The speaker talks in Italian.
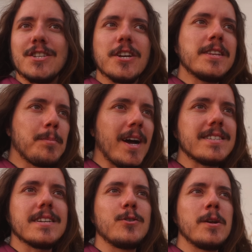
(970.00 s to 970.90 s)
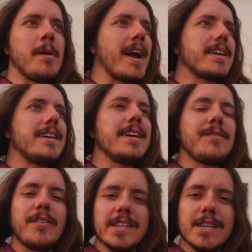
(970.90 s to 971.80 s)
gente passa con le macchine,
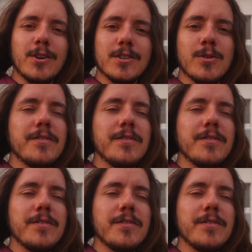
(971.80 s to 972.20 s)
va avanti con la sua